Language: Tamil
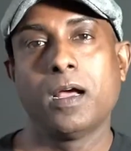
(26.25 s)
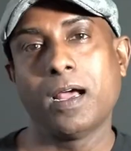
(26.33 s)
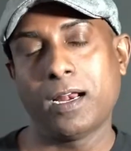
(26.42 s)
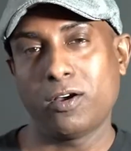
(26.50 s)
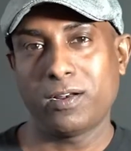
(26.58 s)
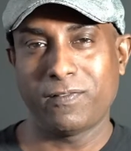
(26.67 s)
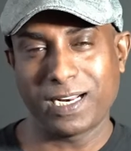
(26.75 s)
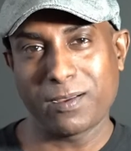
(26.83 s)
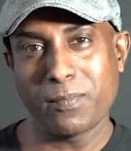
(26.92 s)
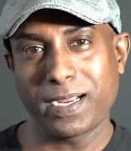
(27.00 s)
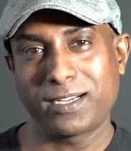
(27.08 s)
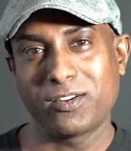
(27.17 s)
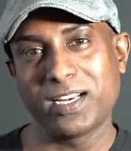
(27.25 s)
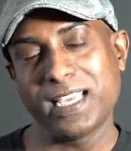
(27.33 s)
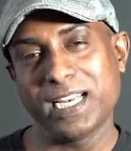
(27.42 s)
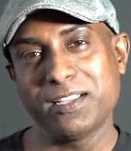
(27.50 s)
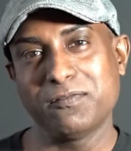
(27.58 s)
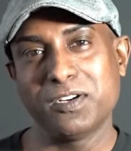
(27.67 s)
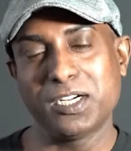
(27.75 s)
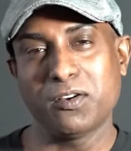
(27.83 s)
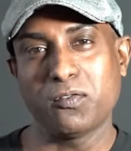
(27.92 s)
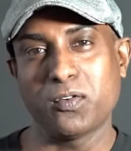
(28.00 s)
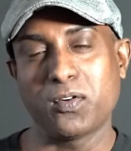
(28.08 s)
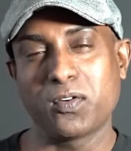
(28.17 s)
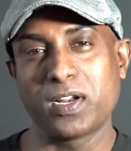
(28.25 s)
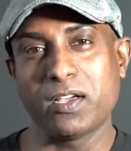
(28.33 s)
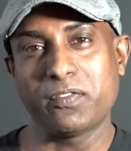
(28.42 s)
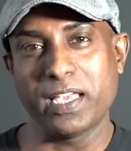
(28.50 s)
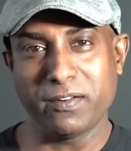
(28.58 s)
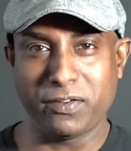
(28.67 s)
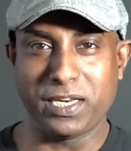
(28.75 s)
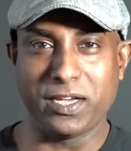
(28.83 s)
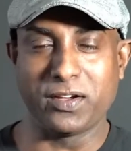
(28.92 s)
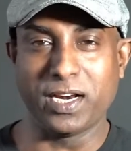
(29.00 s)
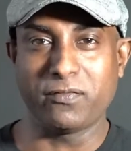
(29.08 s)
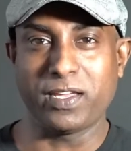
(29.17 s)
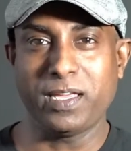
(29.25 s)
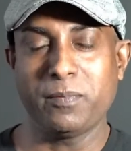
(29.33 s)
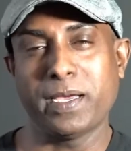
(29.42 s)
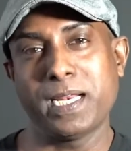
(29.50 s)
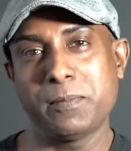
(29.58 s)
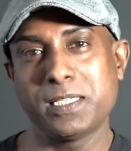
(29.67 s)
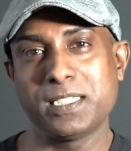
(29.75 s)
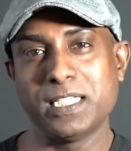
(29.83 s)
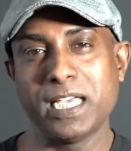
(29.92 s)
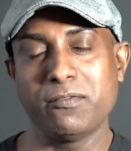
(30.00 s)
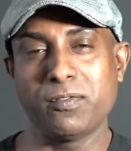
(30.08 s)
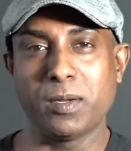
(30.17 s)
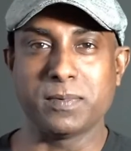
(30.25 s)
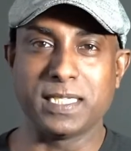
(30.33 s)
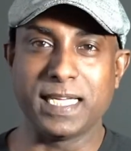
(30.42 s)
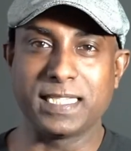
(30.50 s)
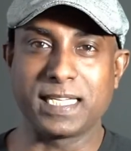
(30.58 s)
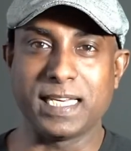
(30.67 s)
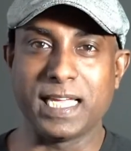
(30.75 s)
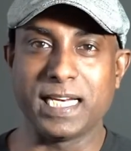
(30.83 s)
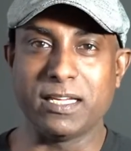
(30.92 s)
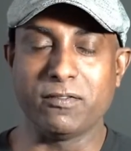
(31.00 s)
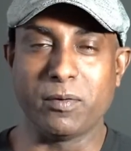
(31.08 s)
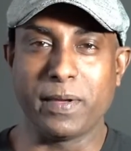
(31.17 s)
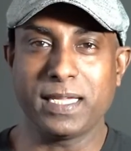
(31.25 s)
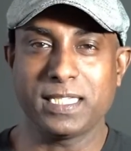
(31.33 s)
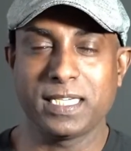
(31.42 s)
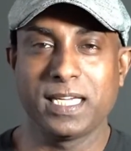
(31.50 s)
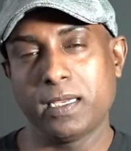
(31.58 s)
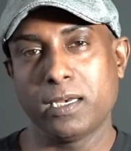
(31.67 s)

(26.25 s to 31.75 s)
ஹலோ and வெல்கம் பேக் to கிரியேட்டிவ் World of Photography and Videography. My name is Jay from Jay's Creative Image.